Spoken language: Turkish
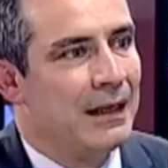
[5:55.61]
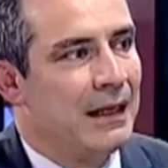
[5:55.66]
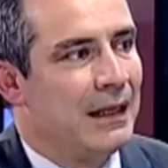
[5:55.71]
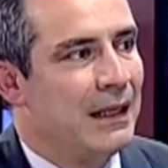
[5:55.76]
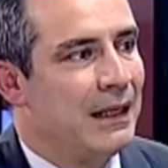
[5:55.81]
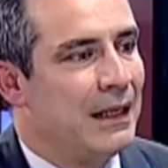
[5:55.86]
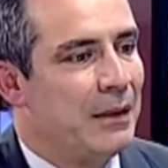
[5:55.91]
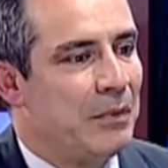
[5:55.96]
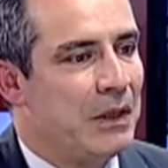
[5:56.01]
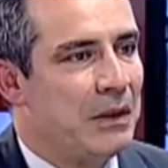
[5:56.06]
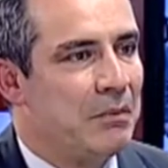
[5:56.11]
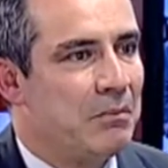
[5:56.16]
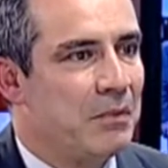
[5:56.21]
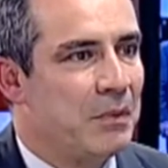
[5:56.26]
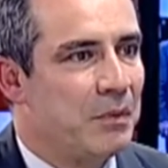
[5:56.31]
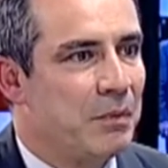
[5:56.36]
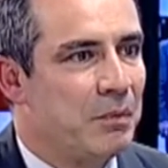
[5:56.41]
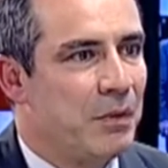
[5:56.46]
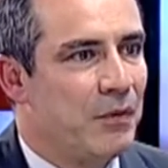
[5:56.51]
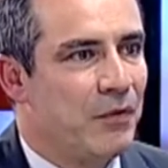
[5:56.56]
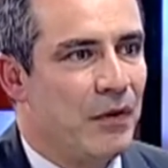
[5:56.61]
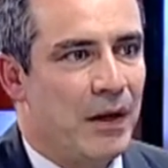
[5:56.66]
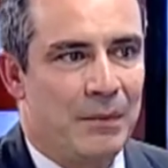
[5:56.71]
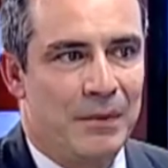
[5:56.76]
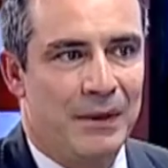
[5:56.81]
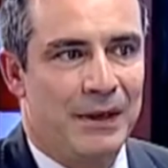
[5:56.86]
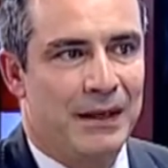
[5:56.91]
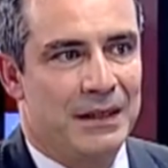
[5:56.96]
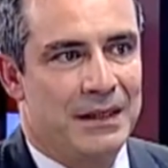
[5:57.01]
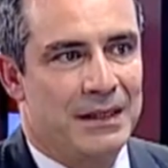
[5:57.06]
ne bileyim bir, bir
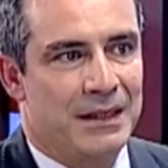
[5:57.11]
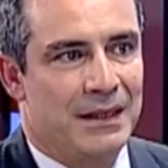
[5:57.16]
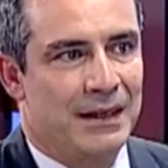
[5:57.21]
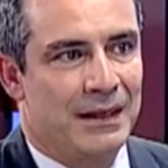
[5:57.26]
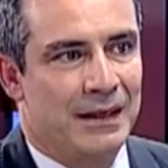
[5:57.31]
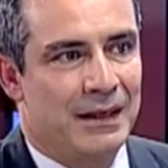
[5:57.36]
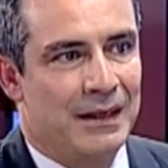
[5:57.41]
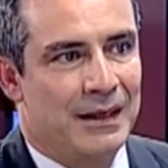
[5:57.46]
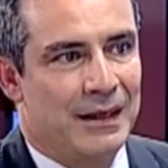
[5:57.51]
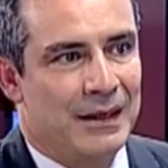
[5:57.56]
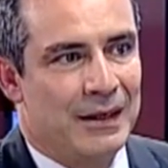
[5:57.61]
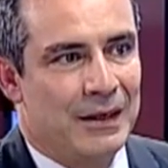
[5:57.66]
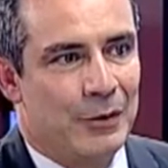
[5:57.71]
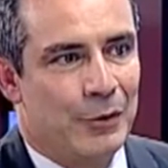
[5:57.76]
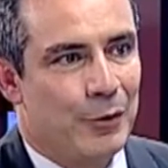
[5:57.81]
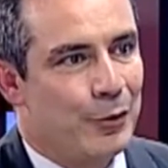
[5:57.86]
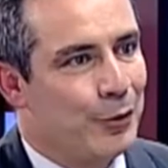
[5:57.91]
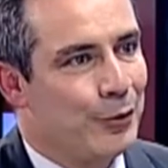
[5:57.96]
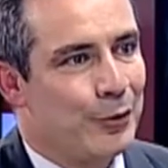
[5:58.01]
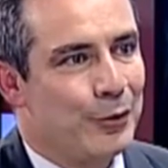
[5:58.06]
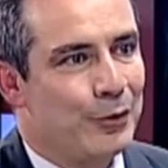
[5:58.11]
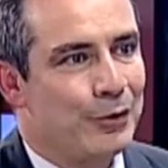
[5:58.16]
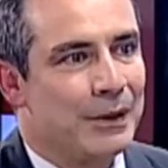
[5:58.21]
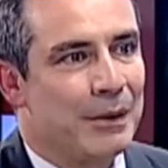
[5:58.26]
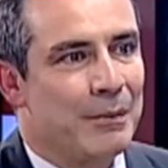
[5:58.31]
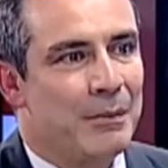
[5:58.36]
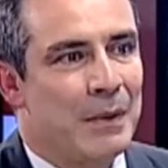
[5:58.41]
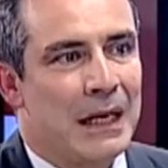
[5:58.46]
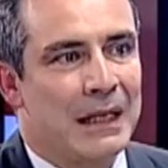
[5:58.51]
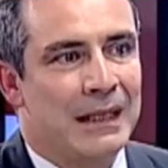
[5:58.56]
fabrikaysa
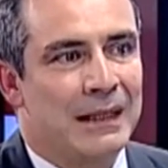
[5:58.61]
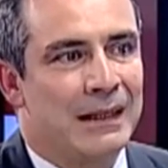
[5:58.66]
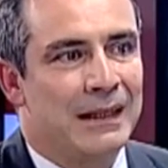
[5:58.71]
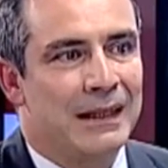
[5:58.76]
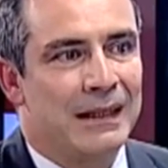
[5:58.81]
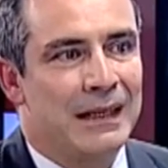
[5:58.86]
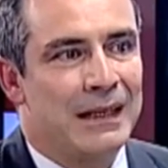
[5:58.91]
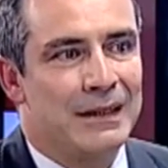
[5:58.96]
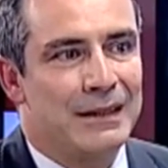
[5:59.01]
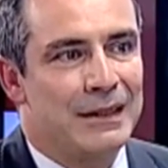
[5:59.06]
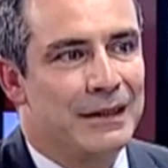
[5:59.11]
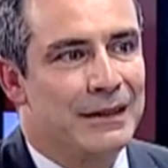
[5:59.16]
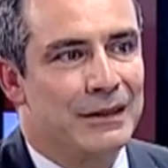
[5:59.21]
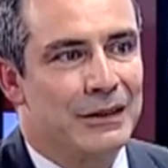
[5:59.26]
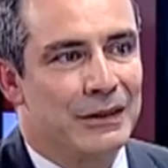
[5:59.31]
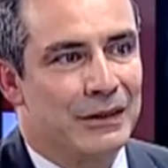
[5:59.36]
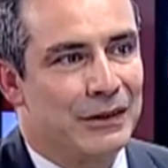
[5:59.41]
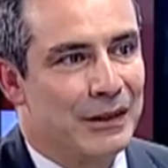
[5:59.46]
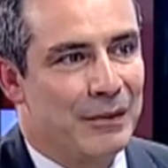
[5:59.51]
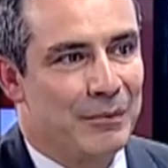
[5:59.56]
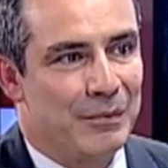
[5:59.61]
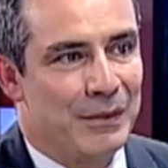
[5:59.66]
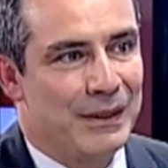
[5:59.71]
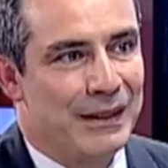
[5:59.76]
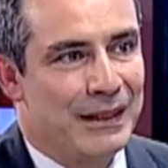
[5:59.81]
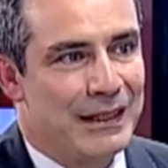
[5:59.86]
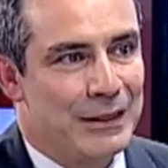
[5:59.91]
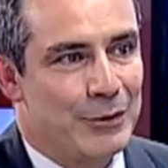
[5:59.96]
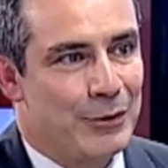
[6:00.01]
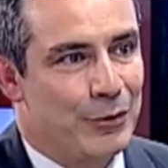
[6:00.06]
koridorunda belki de 7-8 yaşından
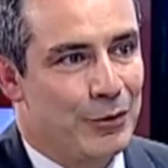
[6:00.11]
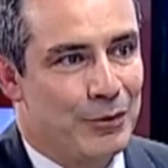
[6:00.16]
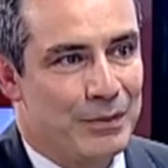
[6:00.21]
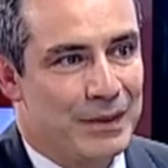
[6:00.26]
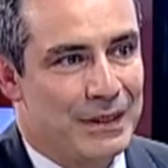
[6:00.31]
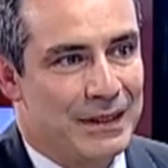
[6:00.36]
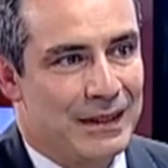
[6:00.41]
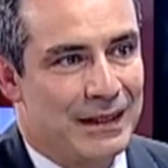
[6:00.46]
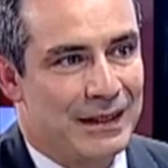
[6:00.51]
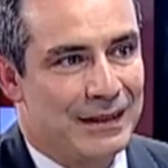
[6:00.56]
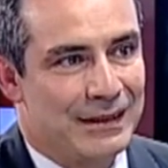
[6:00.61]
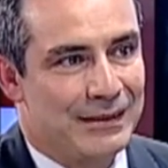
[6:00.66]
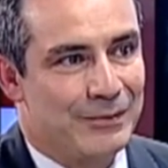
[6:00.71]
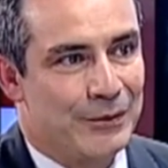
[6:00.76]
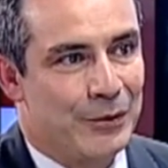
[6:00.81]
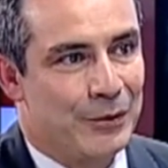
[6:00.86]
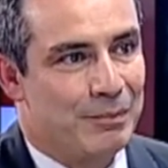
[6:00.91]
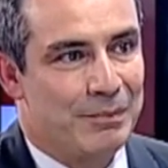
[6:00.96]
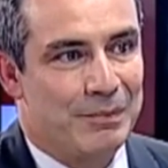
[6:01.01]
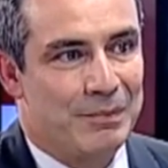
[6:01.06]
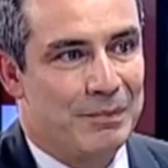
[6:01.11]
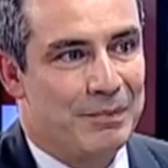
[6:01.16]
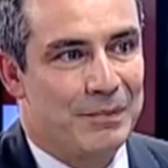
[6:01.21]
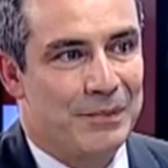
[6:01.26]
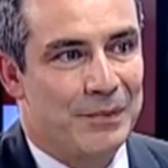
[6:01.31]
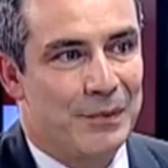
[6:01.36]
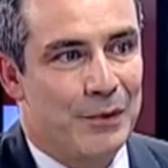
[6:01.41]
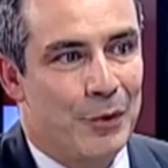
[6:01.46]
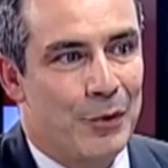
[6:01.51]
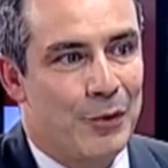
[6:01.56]
beri geziyor olması lazım. O,
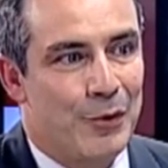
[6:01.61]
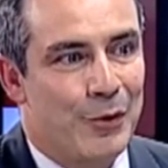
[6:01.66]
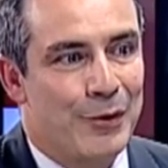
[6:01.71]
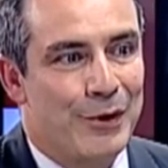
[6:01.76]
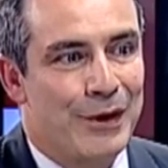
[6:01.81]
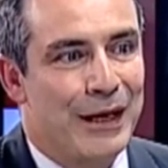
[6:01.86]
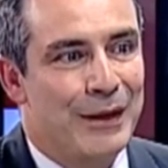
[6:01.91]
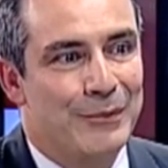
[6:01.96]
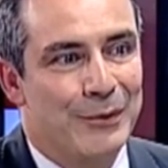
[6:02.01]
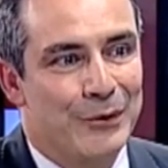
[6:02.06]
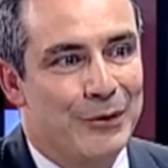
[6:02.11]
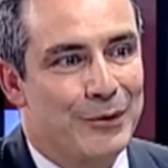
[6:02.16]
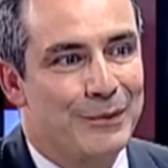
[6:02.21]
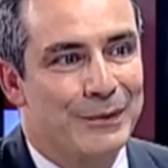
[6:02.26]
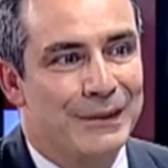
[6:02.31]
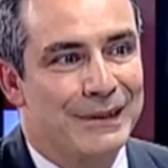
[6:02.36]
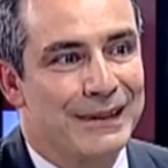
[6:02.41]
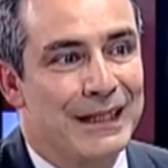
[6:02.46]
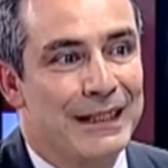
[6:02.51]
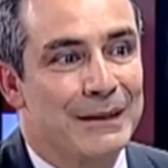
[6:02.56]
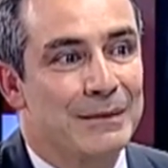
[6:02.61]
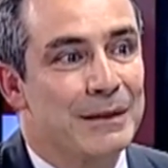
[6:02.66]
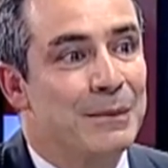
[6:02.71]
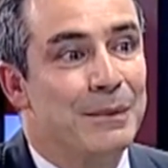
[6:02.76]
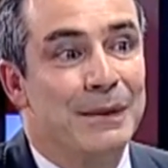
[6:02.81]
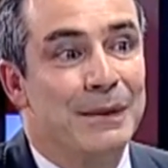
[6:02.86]
o kokuyu almış olması lazım gibi